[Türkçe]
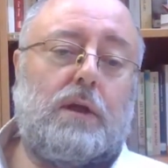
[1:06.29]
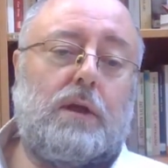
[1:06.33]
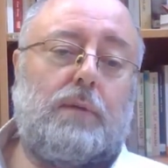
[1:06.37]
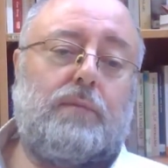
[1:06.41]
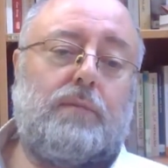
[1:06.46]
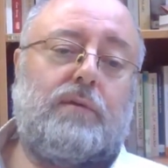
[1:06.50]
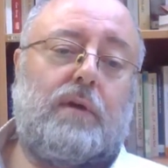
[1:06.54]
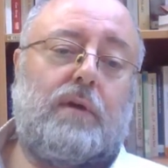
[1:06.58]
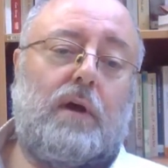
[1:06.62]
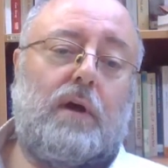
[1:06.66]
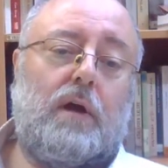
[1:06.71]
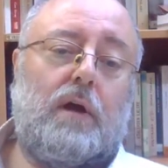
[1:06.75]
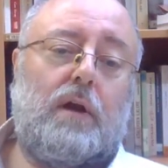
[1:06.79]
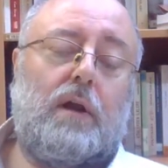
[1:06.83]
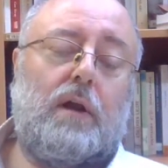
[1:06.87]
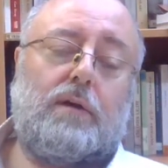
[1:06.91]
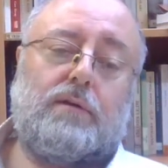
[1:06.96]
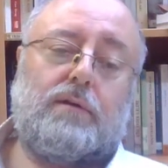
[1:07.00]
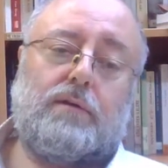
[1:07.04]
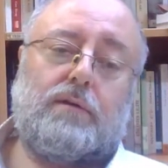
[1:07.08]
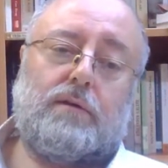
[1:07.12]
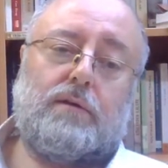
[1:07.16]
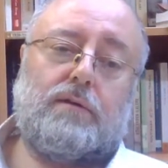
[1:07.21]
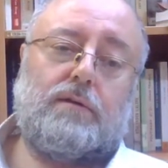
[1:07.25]
hepsi
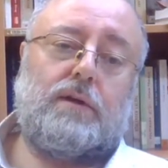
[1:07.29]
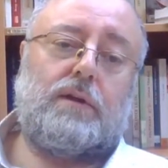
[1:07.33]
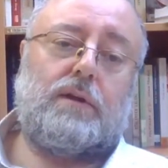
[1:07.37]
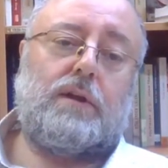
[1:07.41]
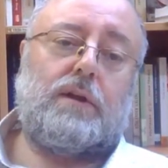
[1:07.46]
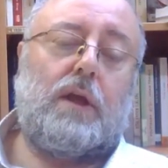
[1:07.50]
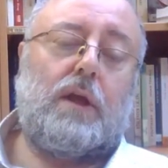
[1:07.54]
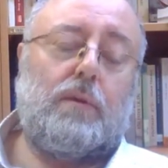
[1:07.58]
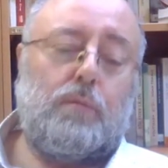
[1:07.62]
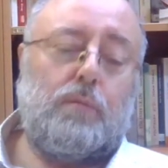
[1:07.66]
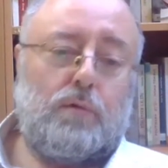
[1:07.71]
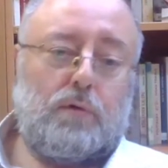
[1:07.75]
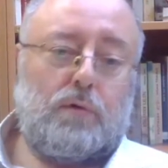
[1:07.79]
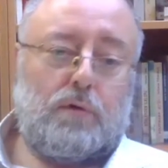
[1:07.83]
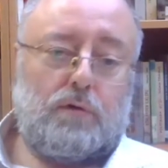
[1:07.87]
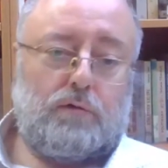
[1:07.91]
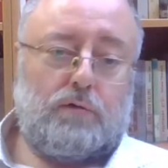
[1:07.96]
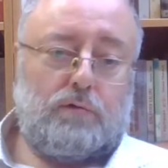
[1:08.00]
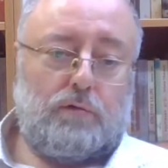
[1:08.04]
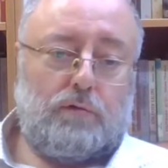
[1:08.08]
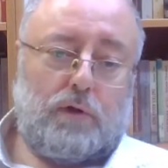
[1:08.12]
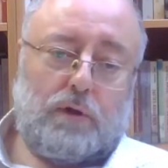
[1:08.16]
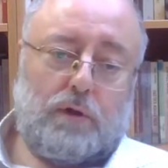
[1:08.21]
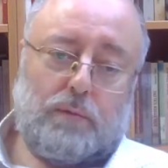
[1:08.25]
ahlaksızdır
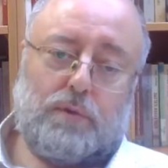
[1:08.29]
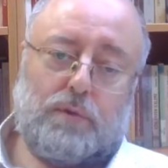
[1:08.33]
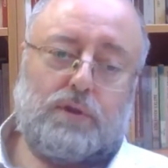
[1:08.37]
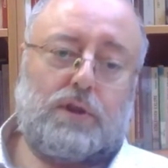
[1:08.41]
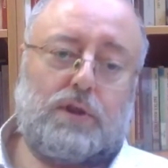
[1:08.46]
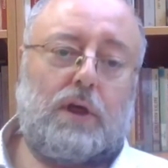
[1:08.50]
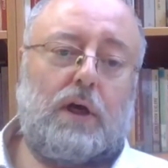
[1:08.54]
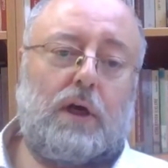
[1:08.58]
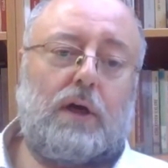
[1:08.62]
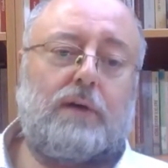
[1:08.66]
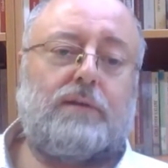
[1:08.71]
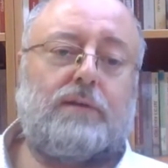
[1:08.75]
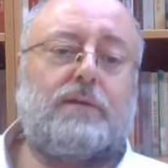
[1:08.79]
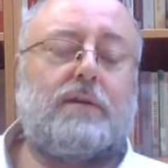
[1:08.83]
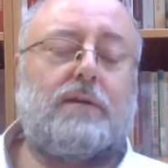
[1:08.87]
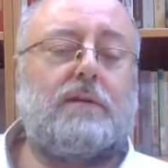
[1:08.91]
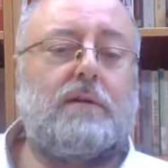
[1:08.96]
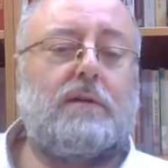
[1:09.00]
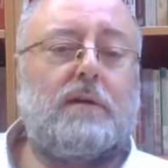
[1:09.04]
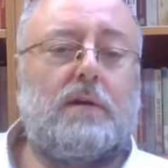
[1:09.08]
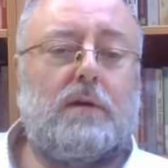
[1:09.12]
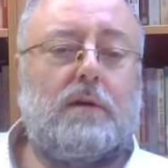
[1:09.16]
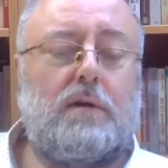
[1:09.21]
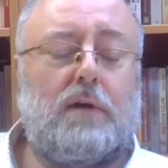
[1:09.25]
demiyoruz öyle bir şey.
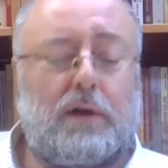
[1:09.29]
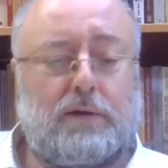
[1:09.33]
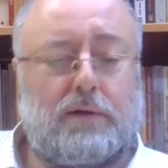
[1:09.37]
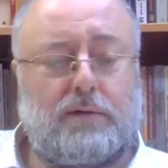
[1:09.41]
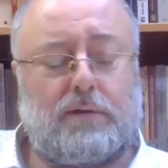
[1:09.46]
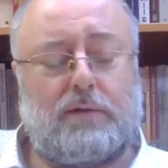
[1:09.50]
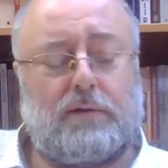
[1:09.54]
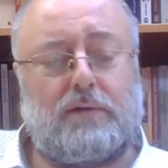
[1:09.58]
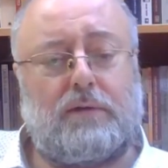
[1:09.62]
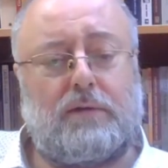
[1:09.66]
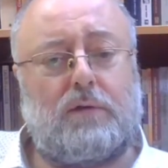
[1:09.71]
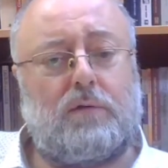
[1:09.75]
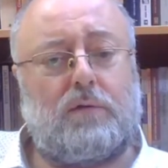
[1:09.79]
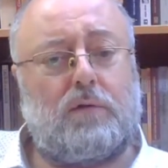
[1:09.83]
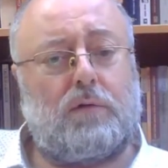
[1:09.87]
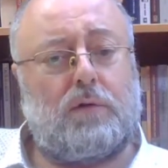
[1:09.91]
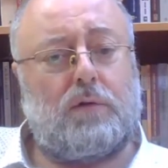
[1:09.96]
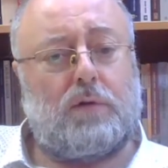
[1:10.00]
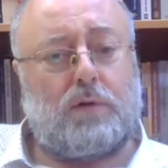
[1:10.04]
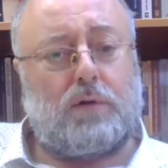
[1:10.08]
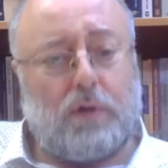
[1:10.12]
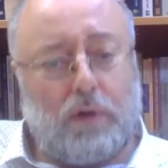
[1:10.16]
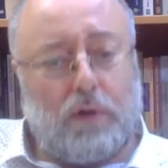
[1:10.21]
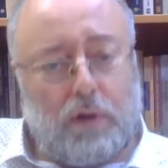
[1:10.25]
Haksızlık haksızlık
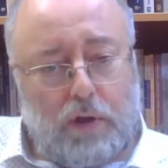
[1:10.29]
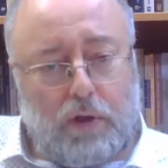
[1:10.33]
olur.